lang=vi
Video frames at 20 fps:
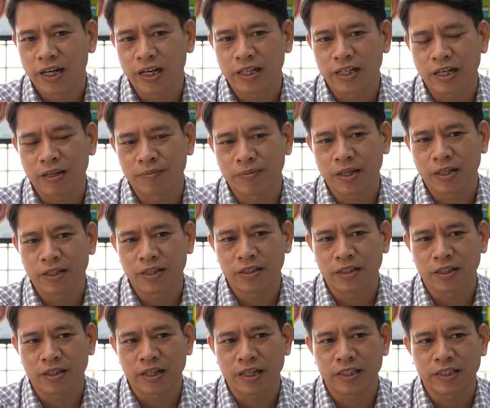anh cảm thấy
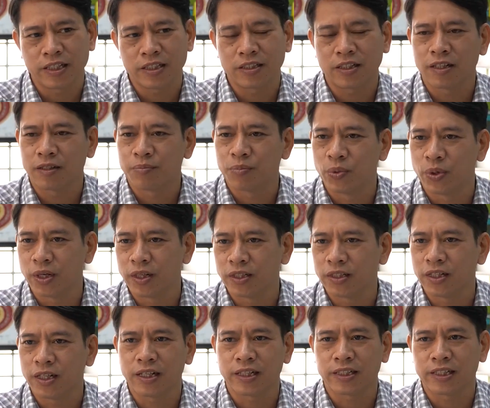rằng anh sẽ rất là buồn,
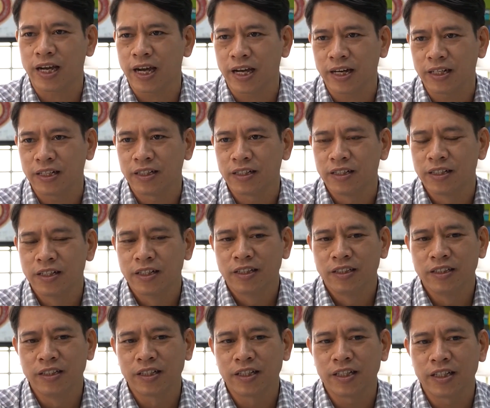rất là chán.
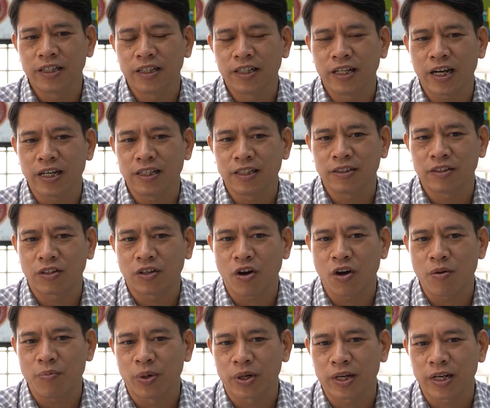Nhưng khi anh
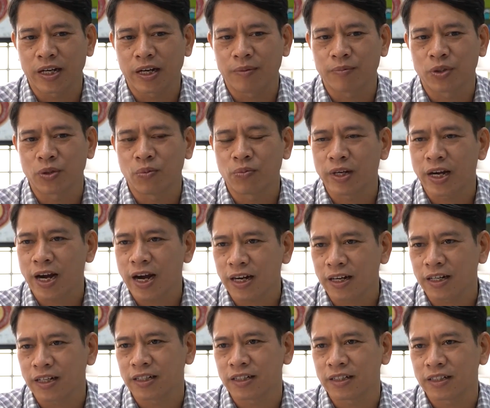có một cái cảm xúc khác,
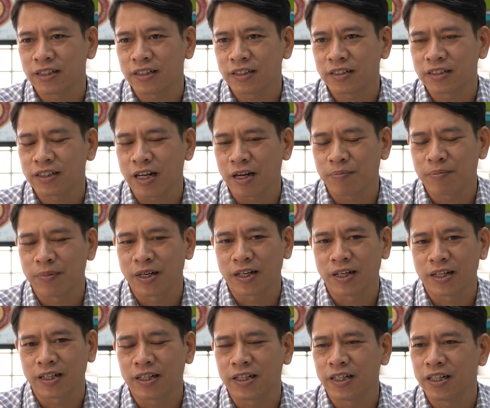đặc biệt
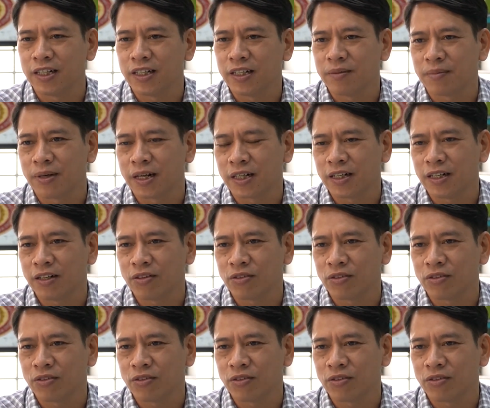là khi mà